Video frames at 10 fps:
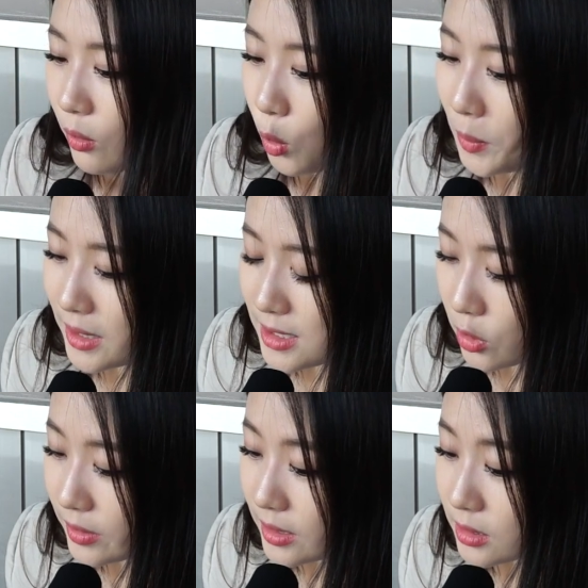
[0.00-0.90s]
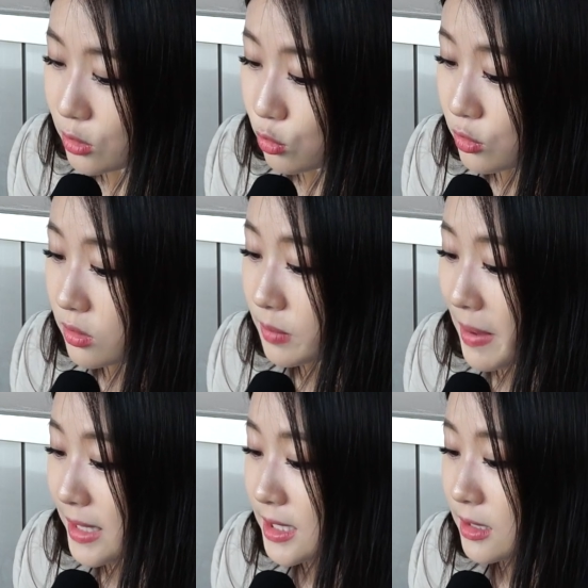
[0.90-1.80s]
오비는 전기리그 우승
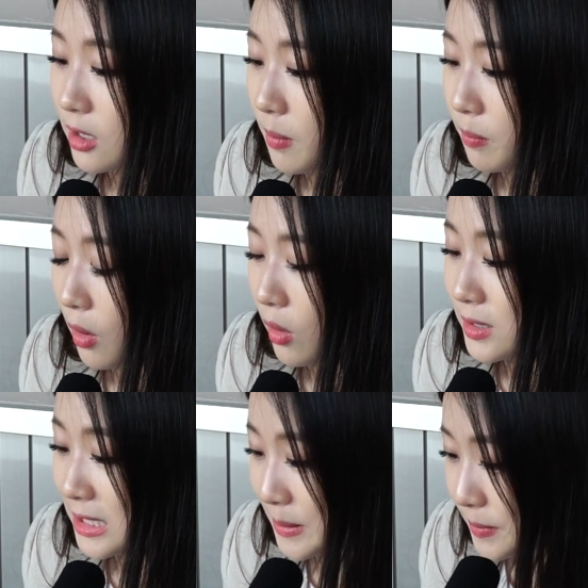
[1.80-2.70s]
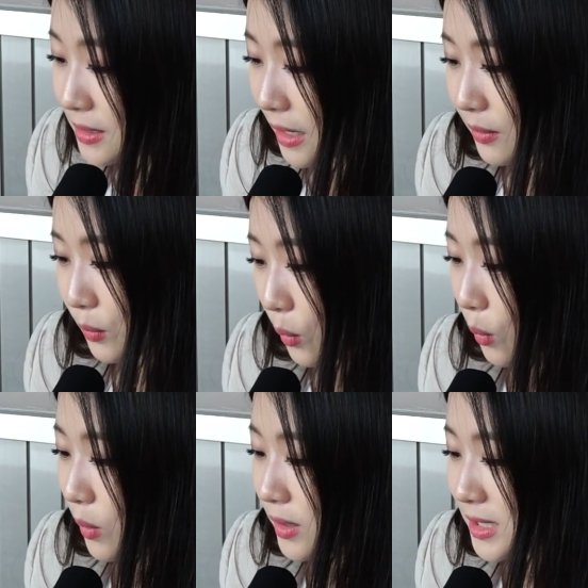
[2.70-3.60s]
매직 넘버 10을
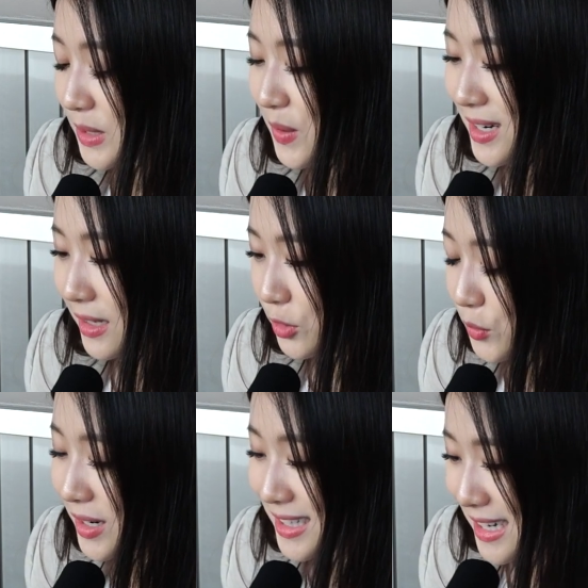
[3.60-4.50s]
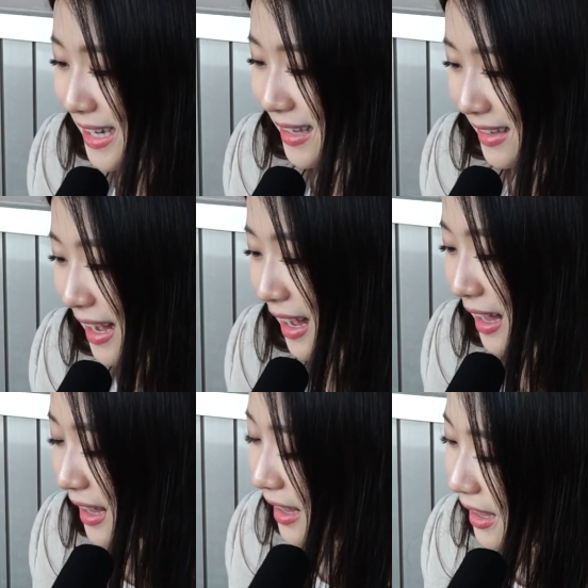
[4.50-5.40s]
안고 10월, 6월 시작했다.
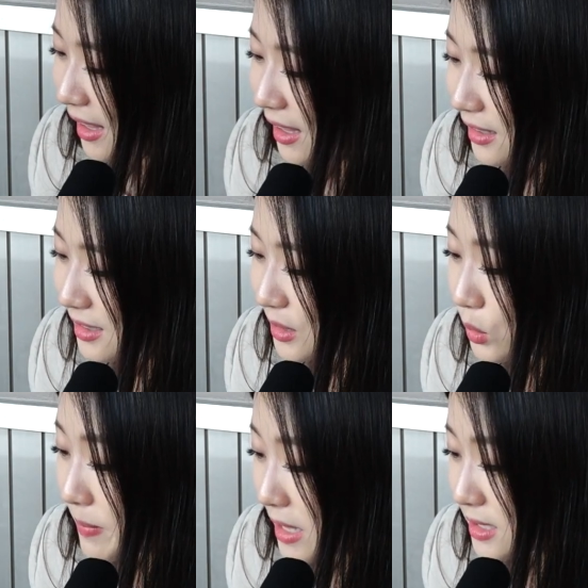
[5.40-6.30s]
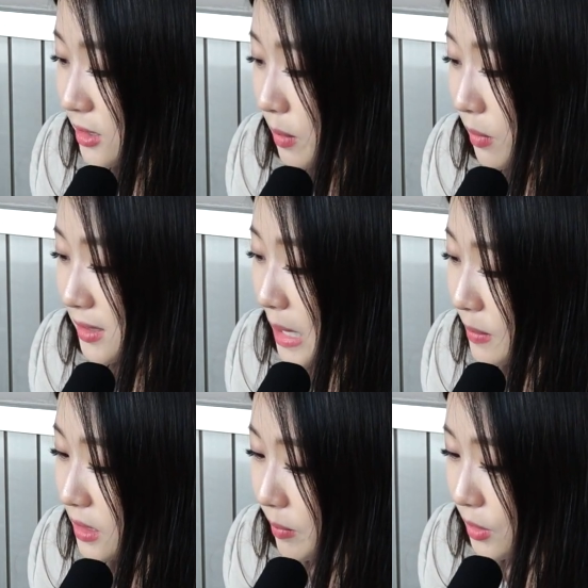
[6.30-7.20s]
그리고 매직 넘버
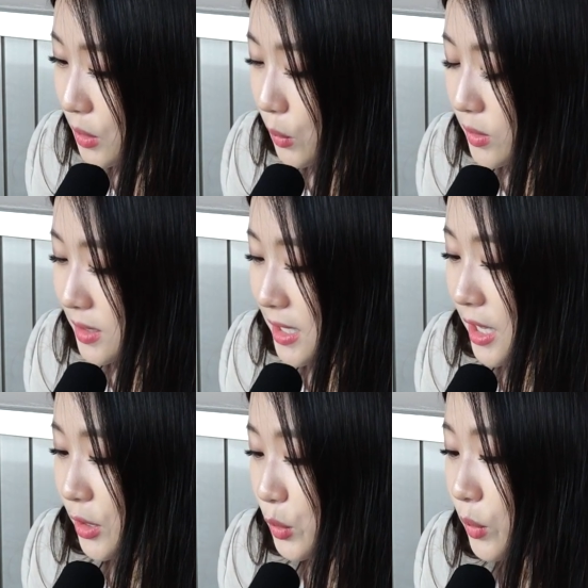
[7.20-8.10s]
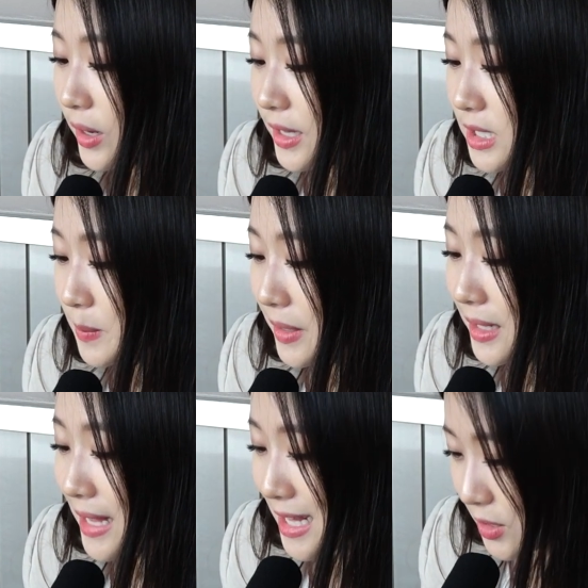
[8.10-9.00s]
3을 남겨놓은 채 6월
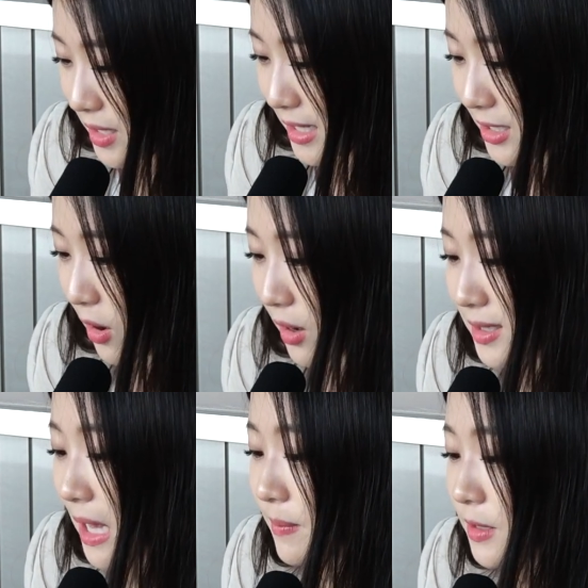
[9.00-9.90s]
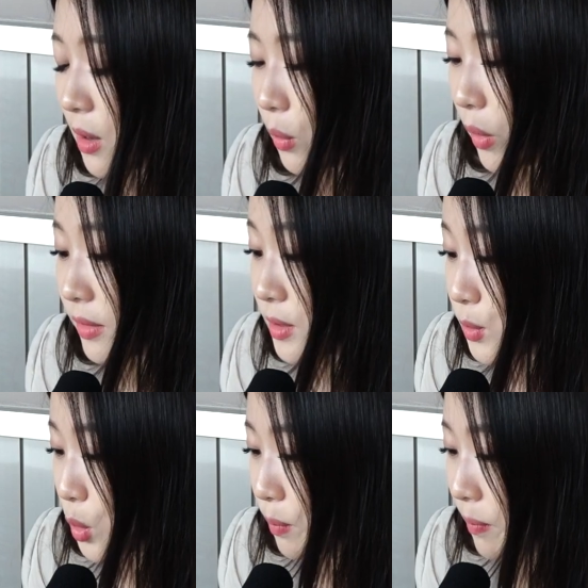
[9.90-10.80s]
22일 대전에서 삼성과
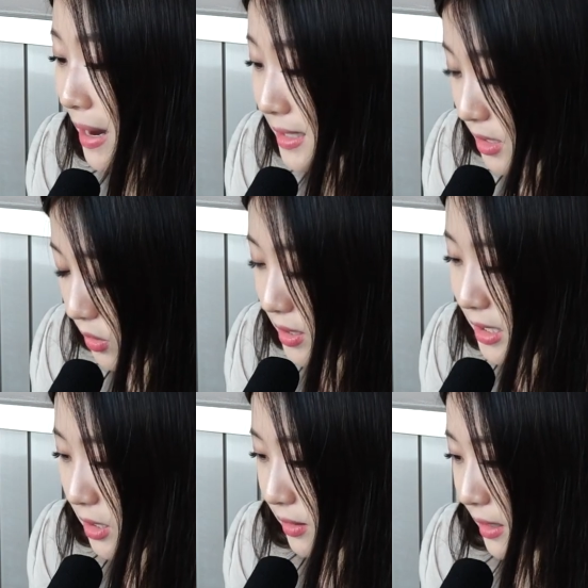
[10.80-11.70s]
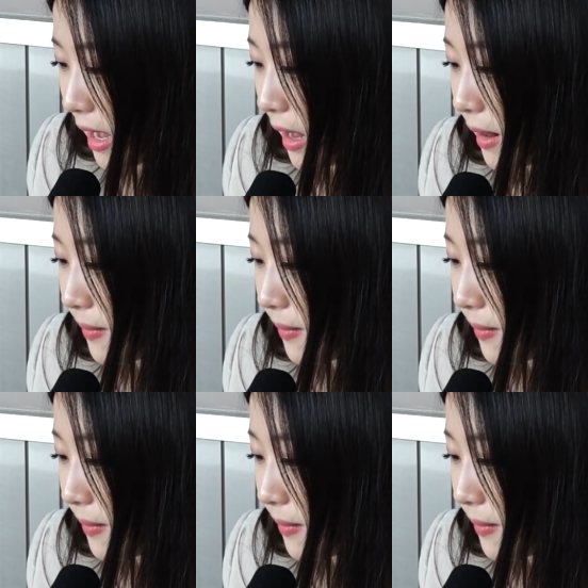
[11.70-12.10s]
최종 8차전을 치렀다.